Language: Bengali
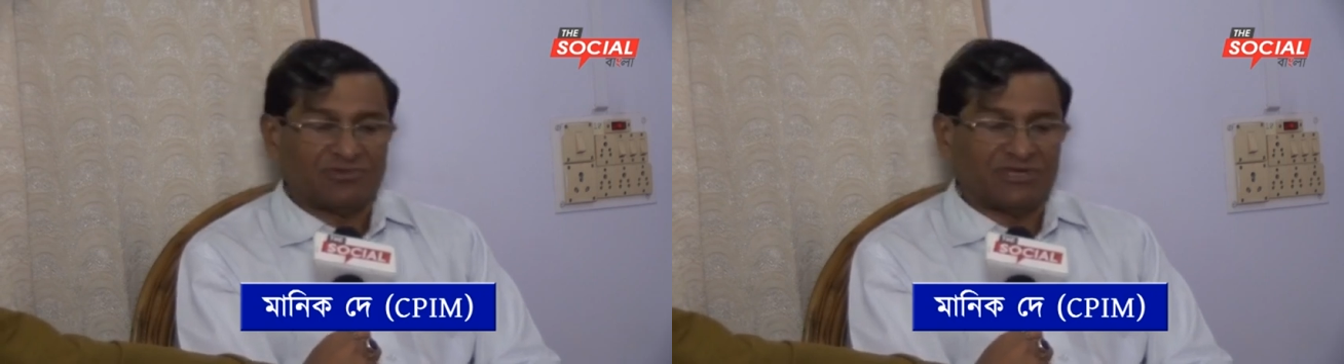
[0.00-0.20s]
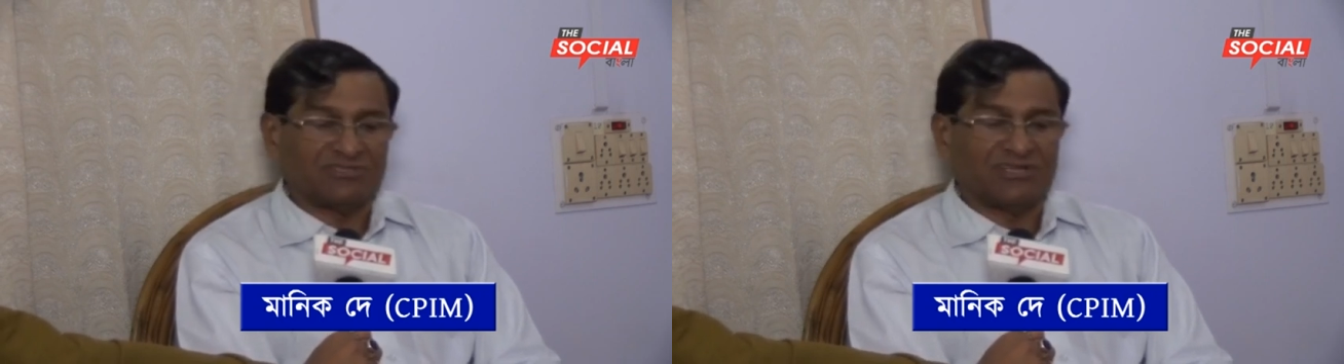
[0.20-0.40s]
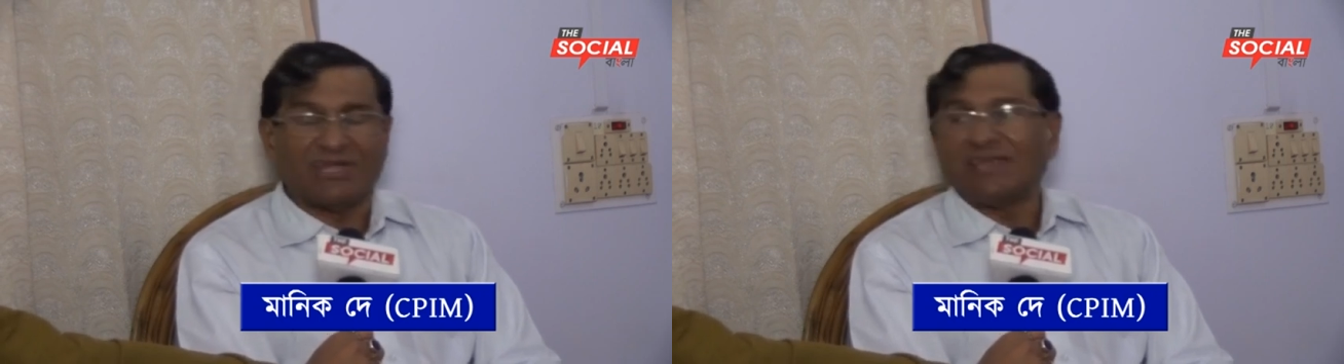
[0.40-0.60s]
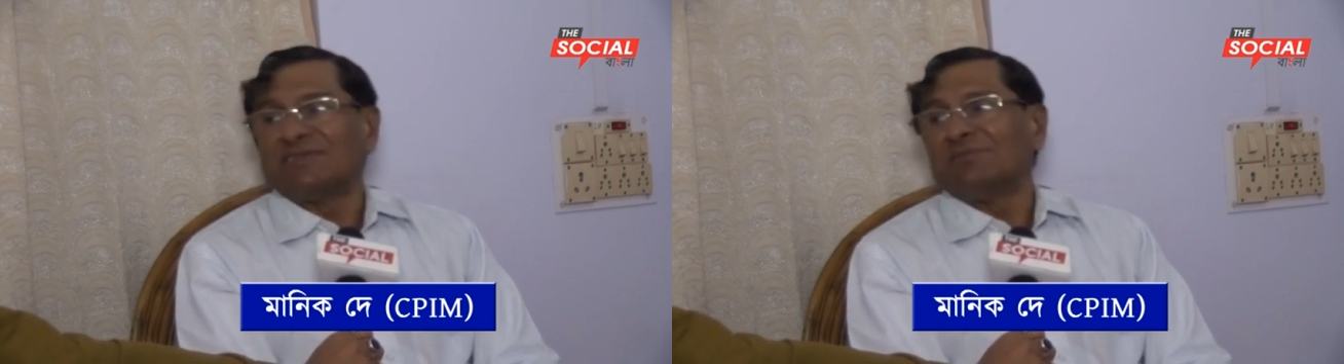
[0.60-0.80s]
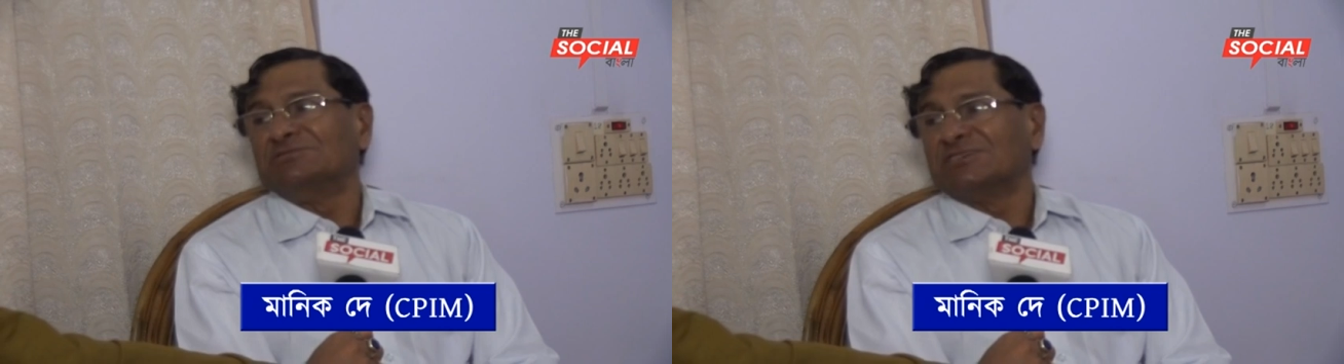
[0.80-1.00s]
কাজে রাইট
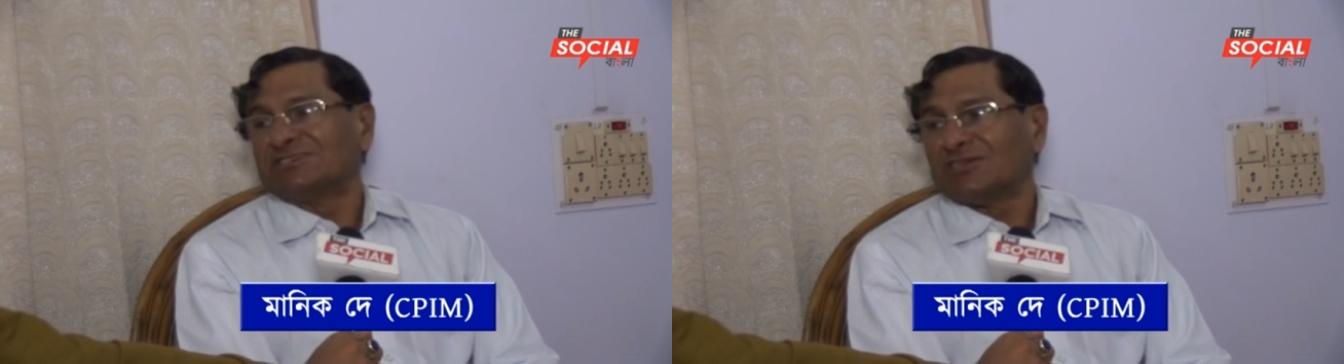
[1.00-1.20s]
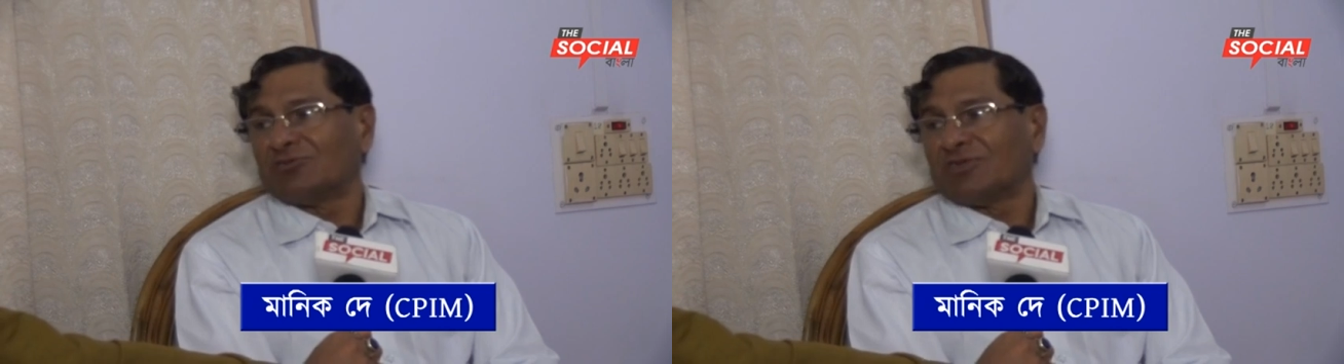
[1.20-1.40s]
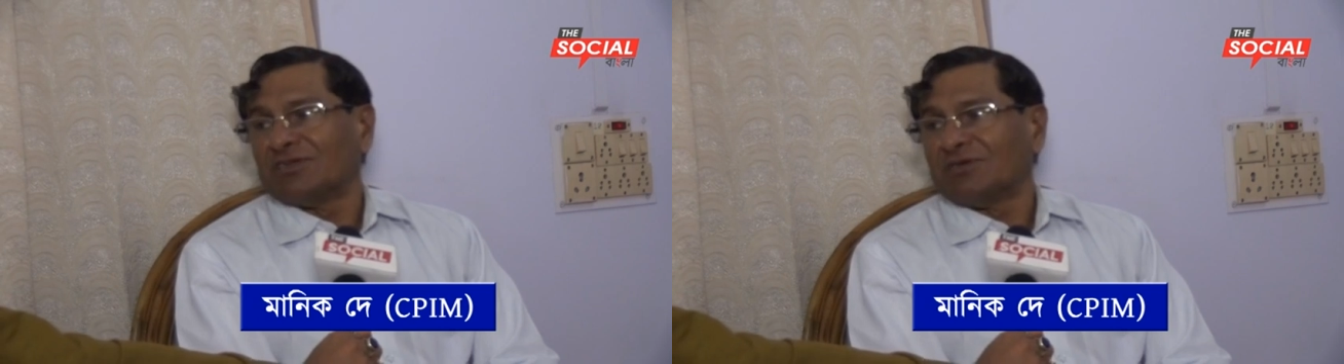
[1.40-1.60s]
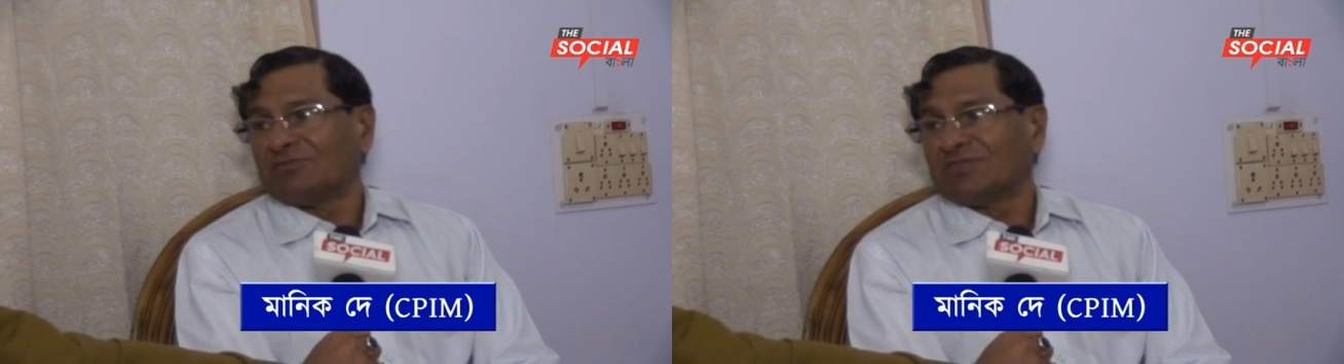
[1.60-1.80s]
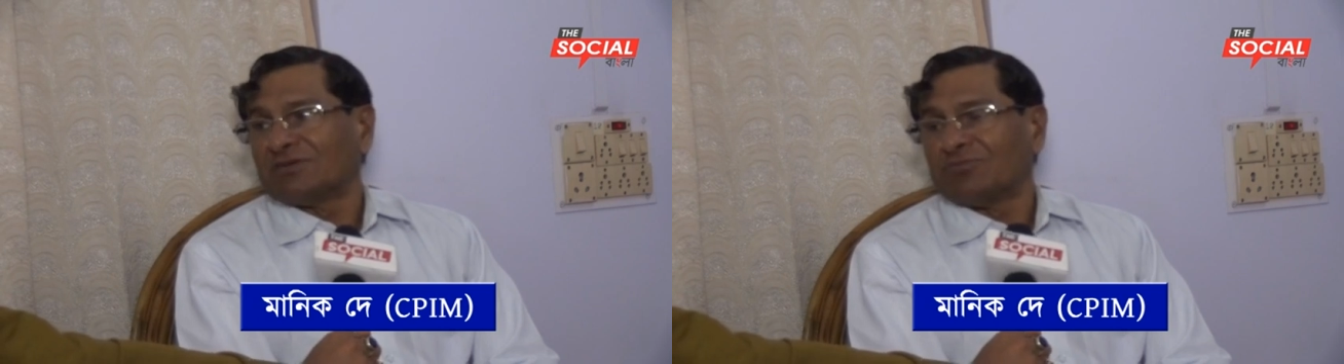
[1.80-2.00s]
টাইম ইলেকশন করে এটা
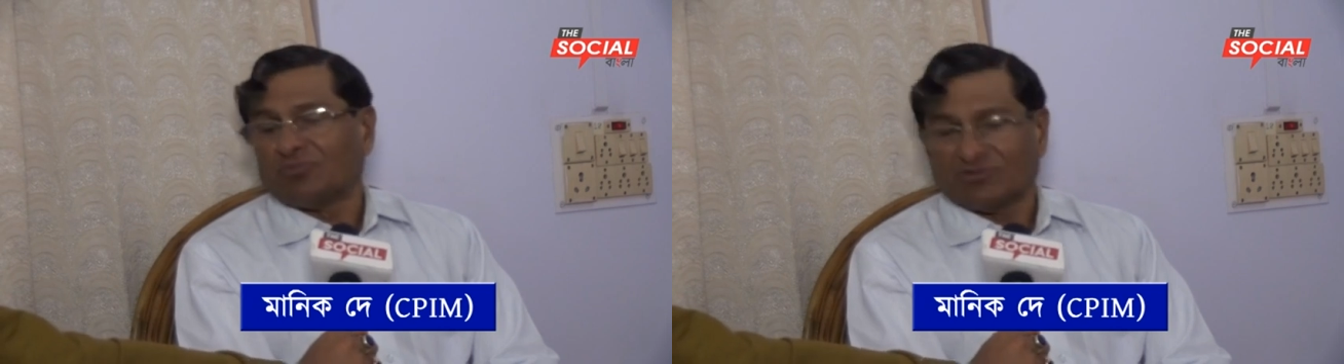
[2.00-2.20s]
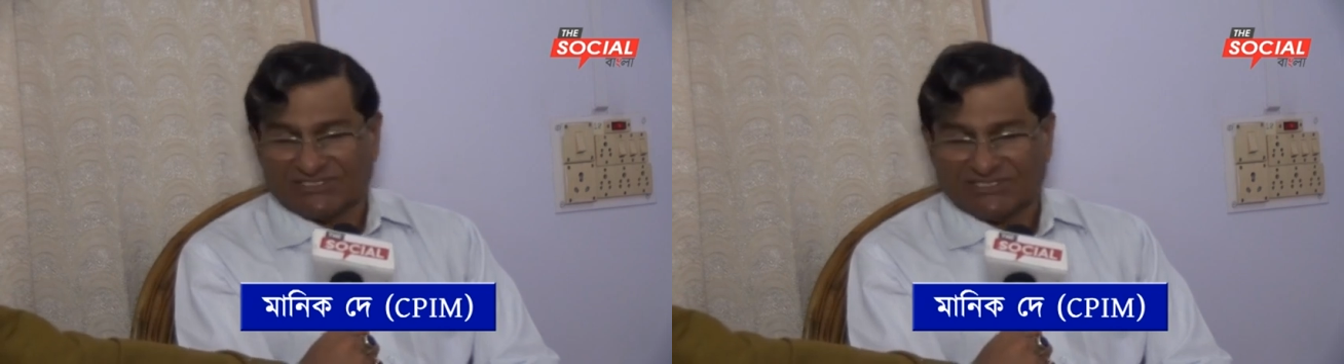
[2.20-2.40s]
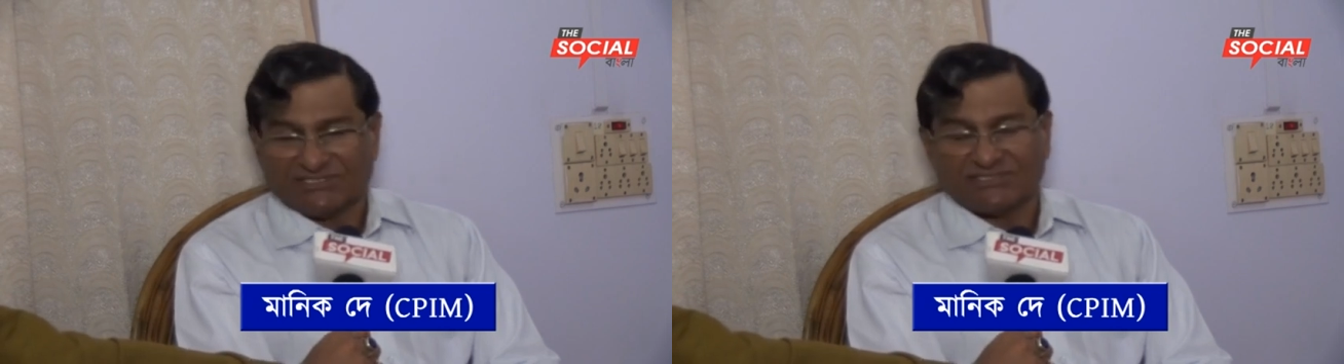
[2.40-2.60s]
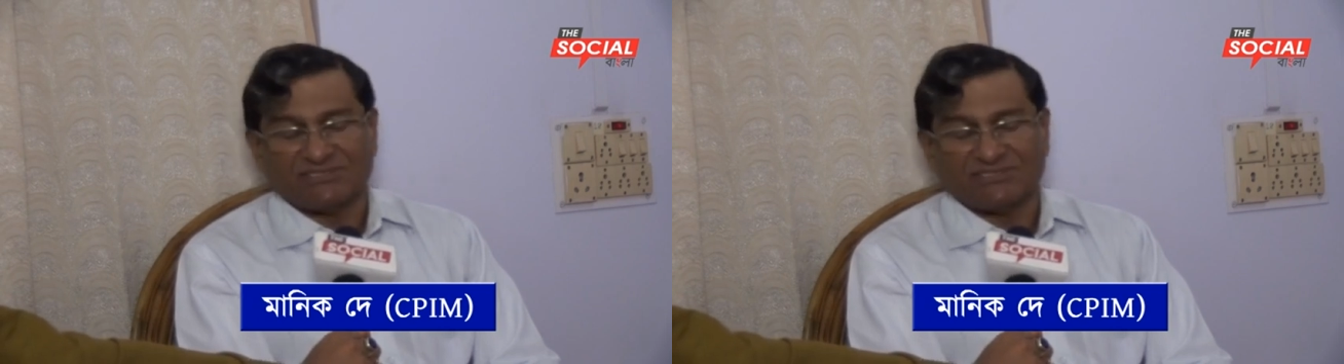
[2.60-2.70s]
আমাদের একটু প্রসেস